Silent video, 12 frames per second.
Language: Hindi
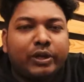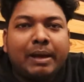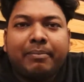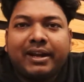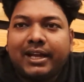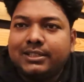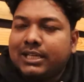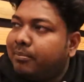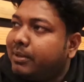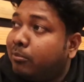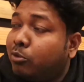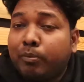सो यहाँ पर गाइज
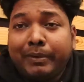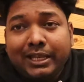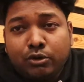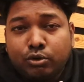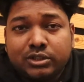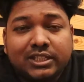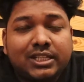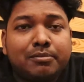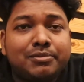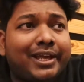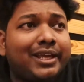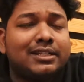अभी हम लोग मेन कोर्स की
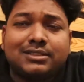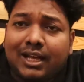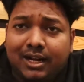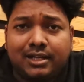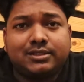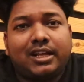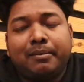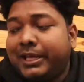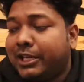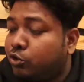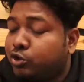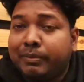तरफ जाएंगे एंड सारा का सारा
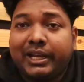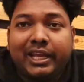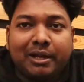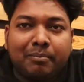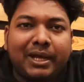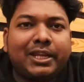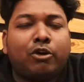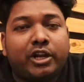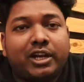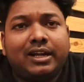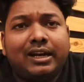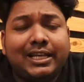मेन कोर्स मैंने एक बार ही
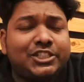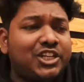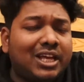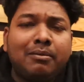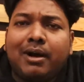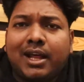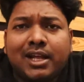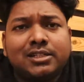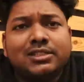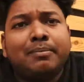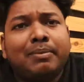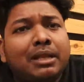ऑर्डर कर लिया चिकन
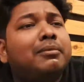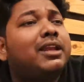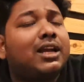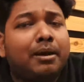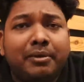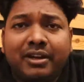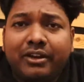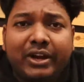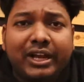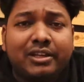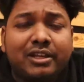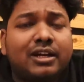महाराजा इससे पहले मैंने कभी नहीं
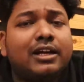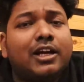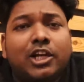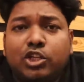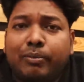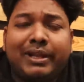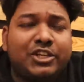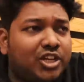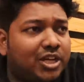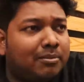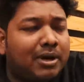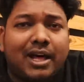ट्राई किया तो मैंने
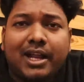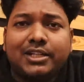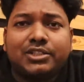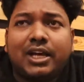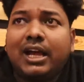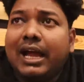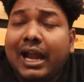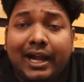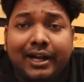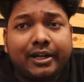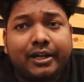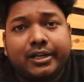चिकन महाराजा
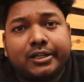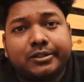एंड